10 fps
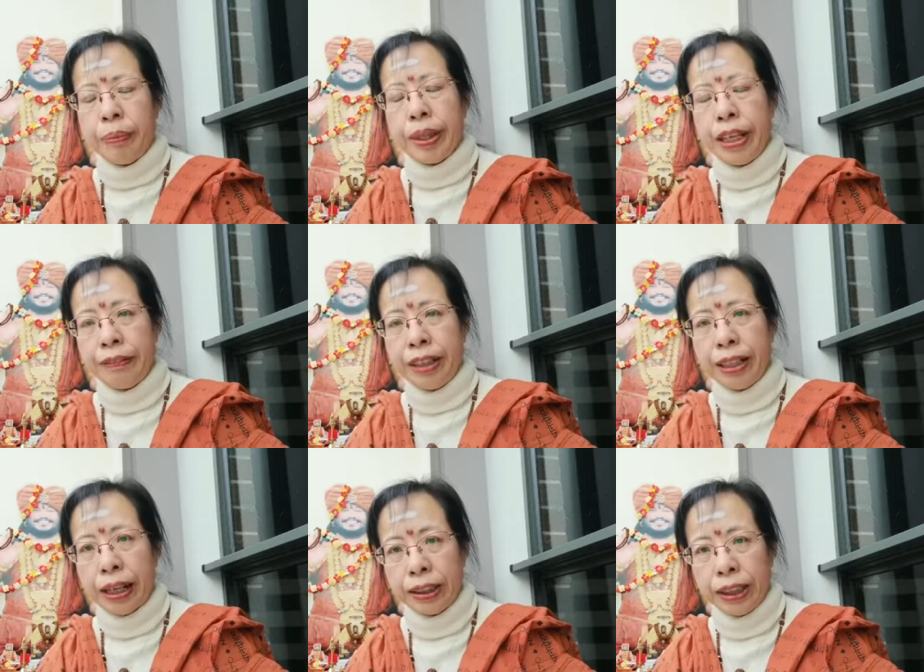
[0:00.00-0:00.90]
因为
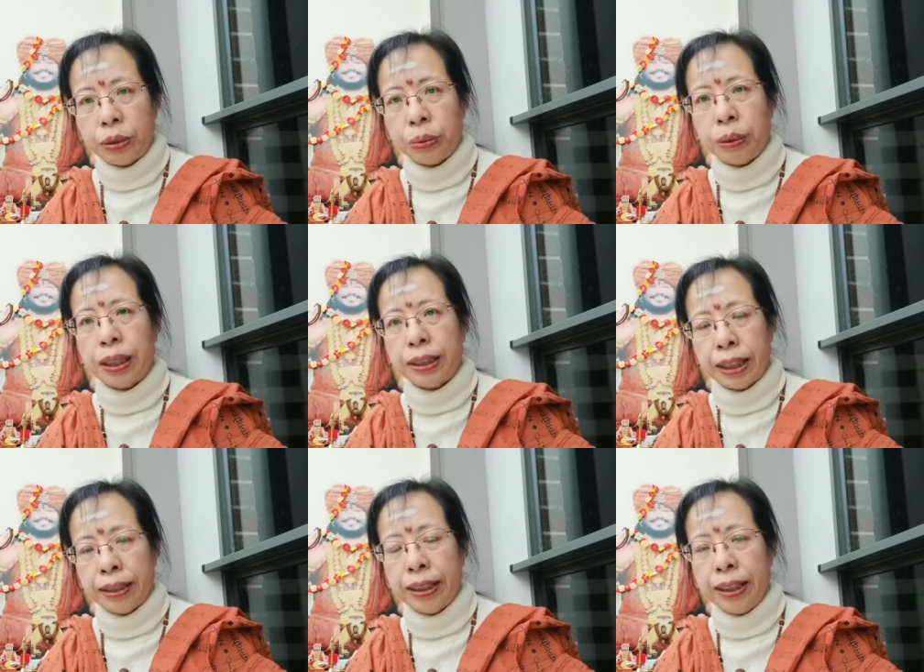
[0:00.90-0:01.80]
他借助了
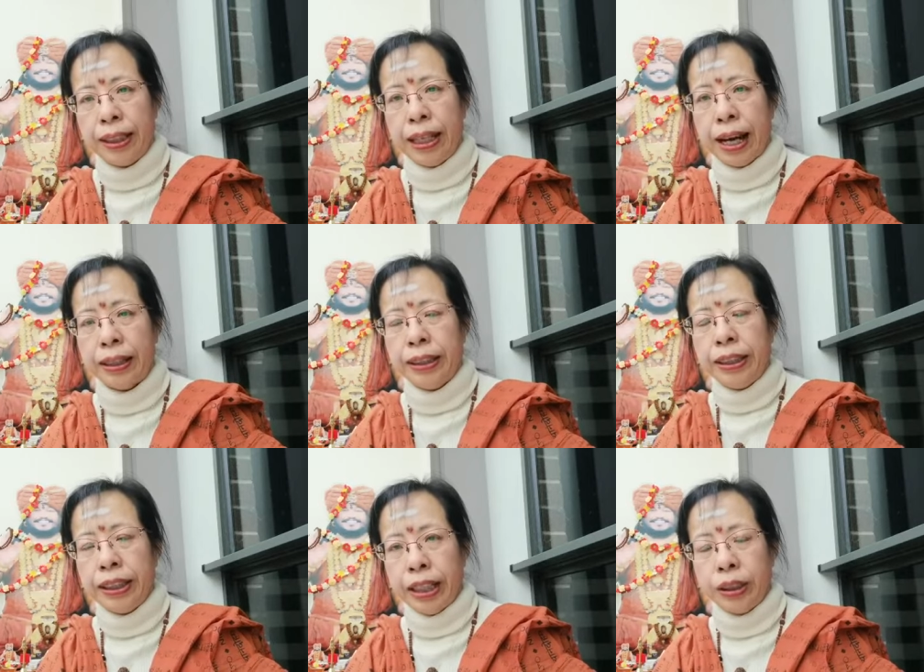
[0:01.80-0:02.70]
神的力量，
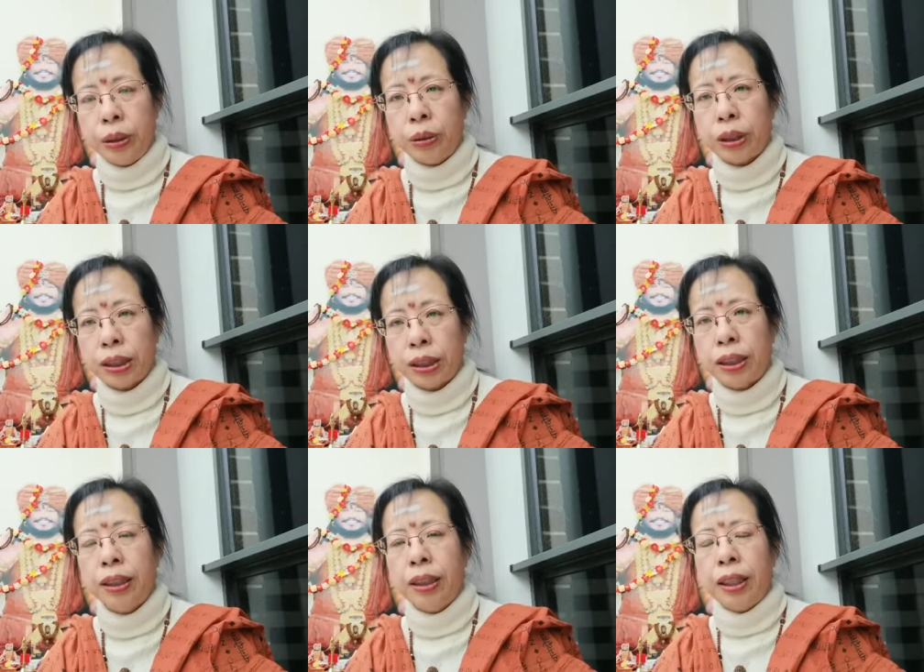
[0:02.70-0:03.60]
也就
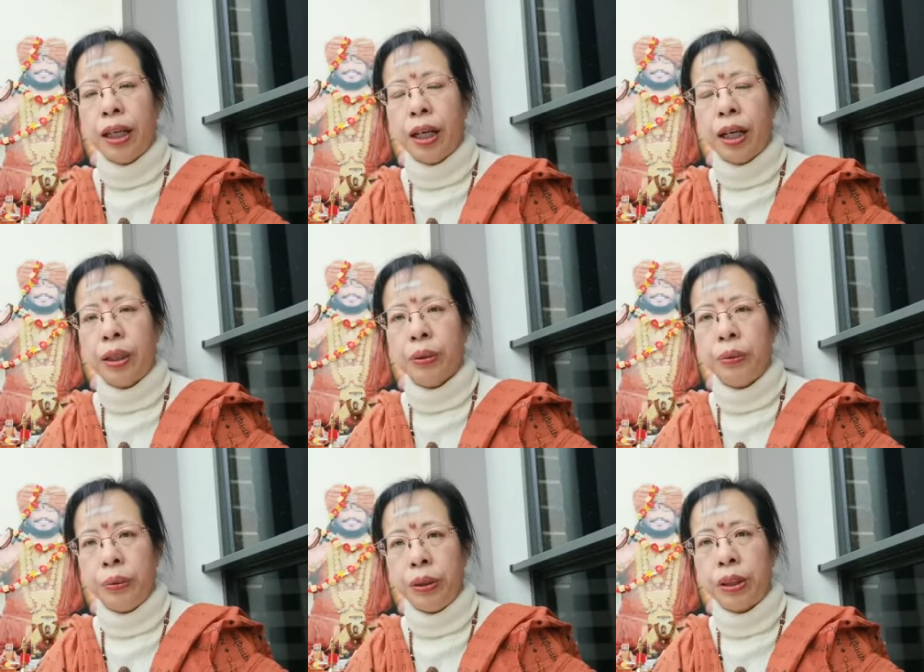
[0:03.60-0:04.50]
是呃
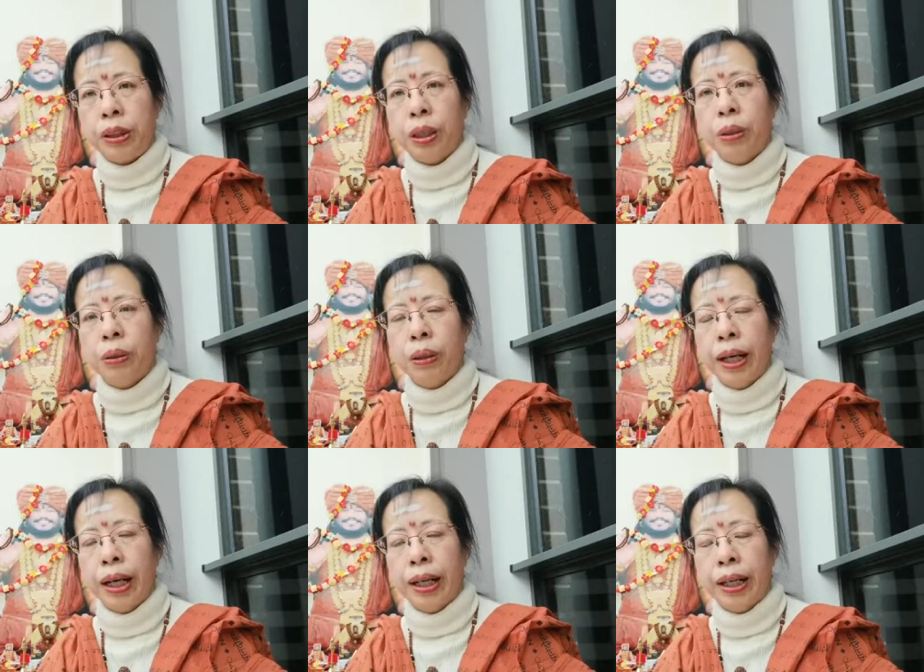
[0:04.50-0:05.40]
宇宙
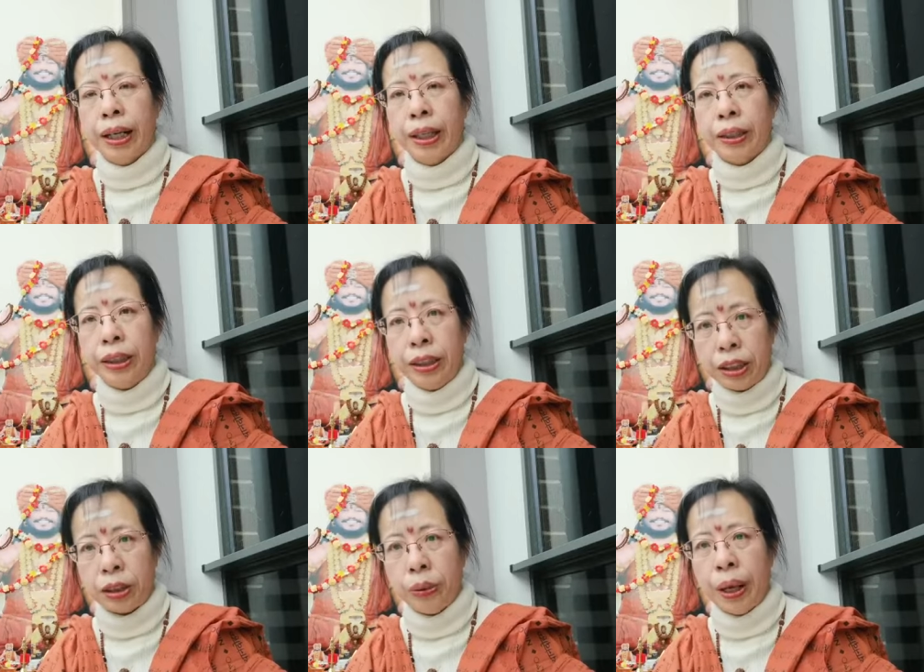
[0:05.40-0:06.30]
呃意
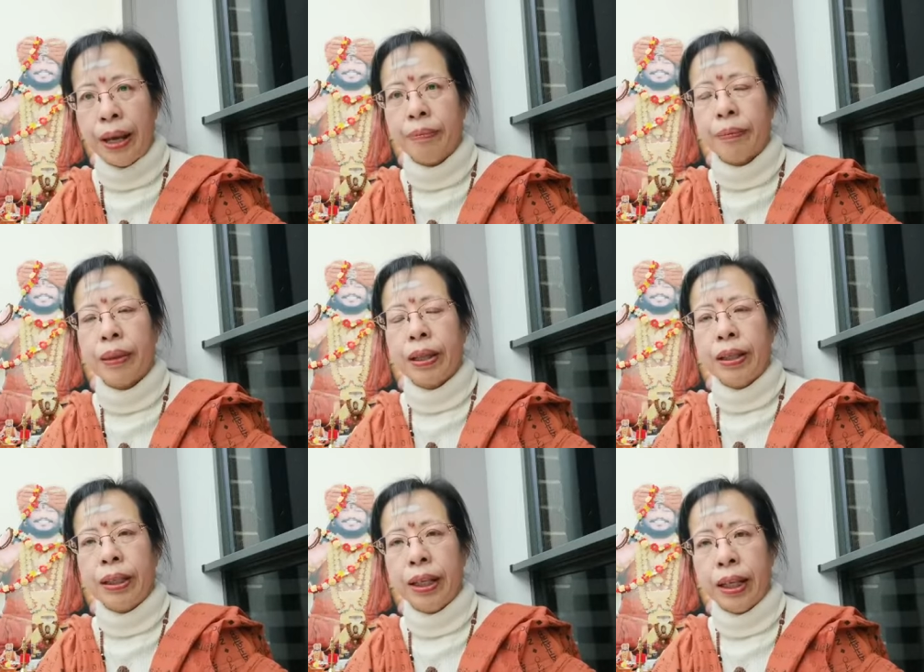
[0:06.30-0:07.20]
识源，
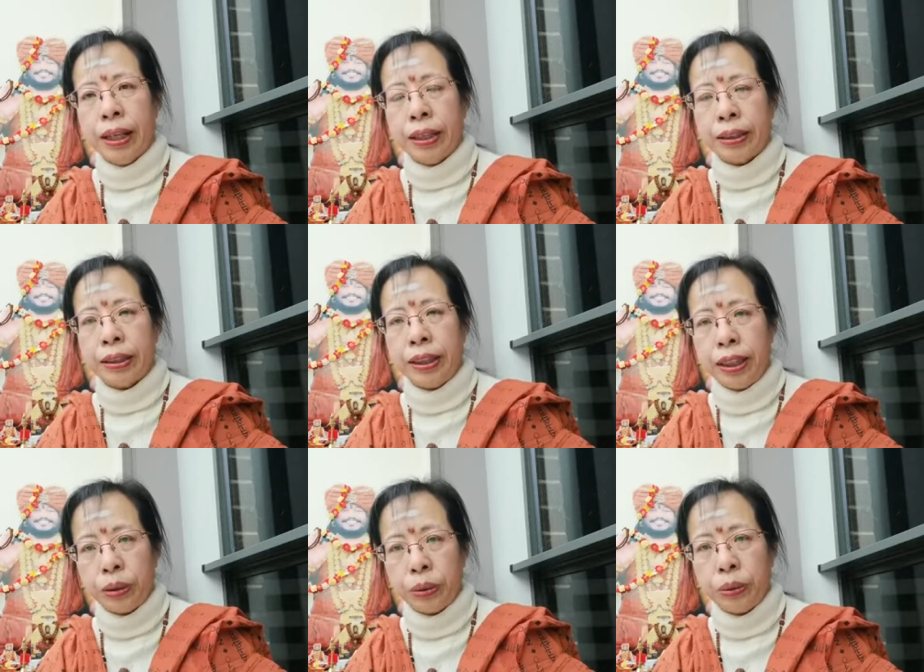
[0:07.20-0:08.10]
呃
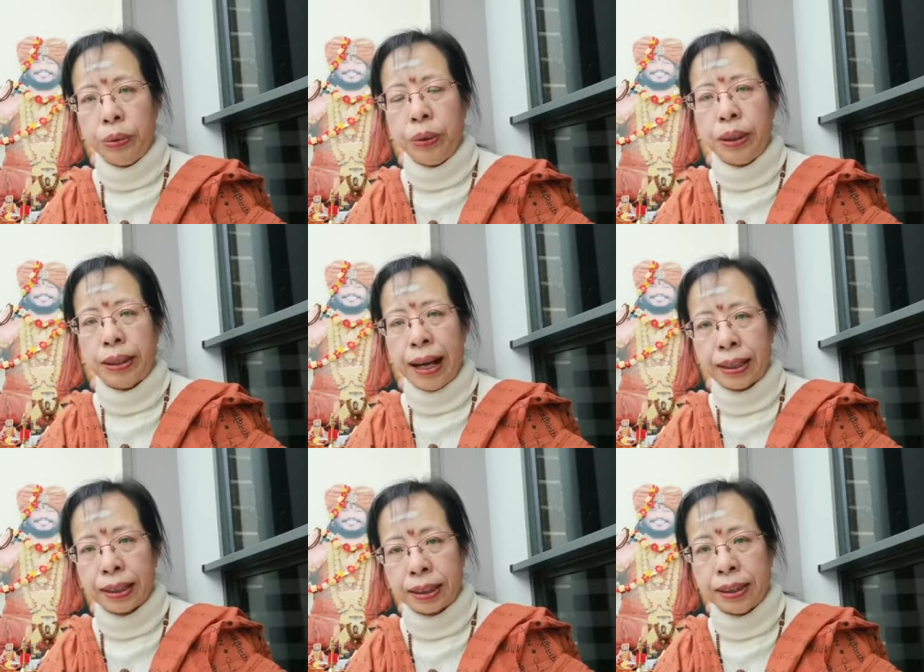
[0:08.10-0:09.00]
借助于大
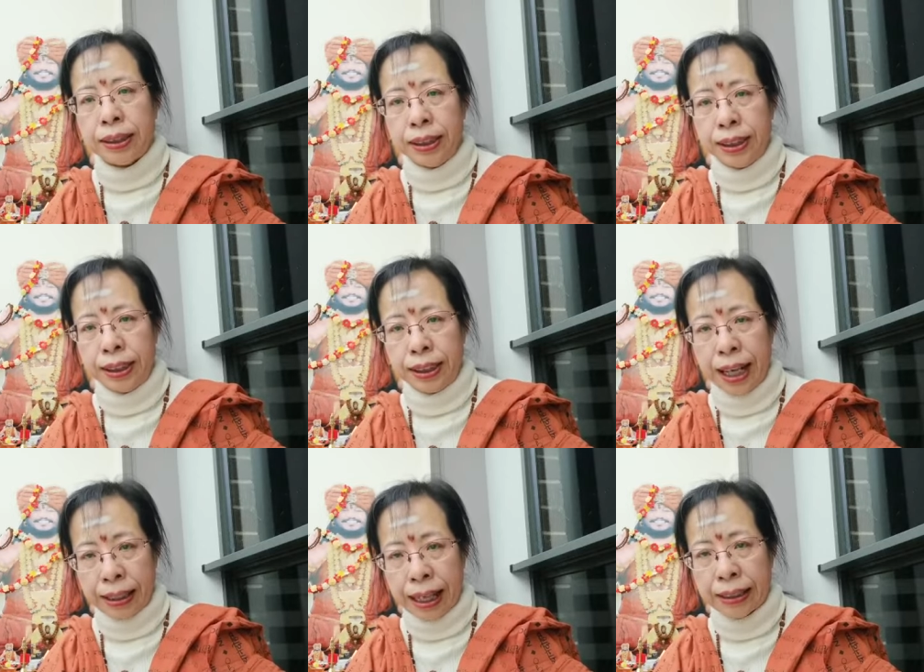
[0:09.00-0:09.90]
师尼西
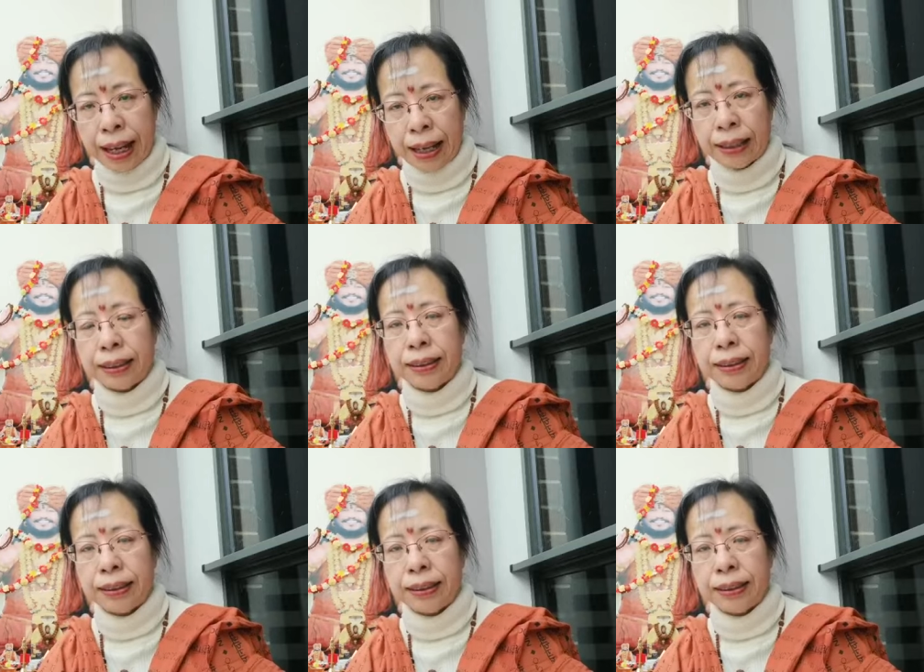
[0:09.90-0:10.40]
亚南达